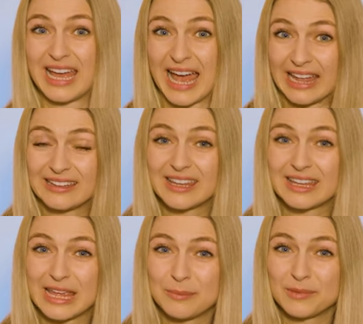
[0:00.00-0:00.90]

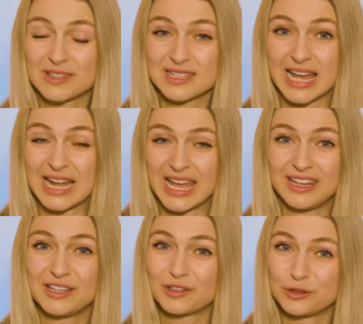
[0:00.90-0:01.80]
angegeben, dass
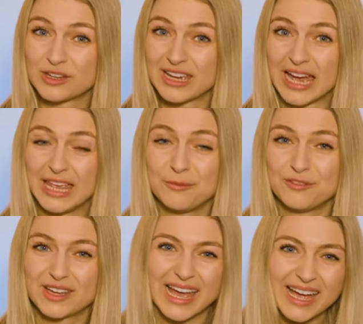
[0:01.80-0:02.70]
allein in der Türkei im
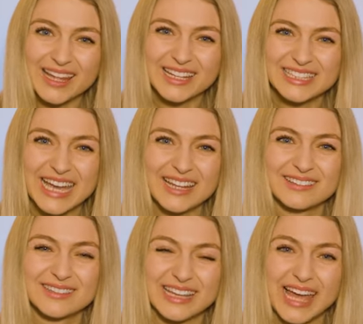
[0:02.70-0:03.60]
vergangenen Jahr
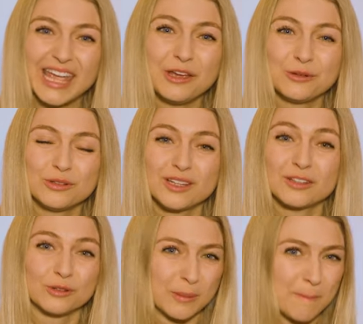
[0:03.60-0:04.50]

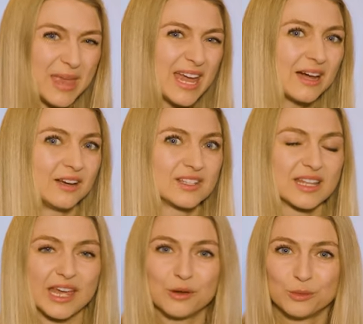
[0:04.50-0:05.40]
300 oder mehr als
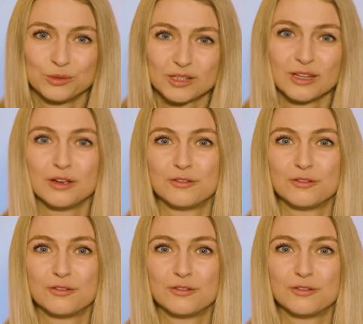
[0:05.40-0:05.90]
300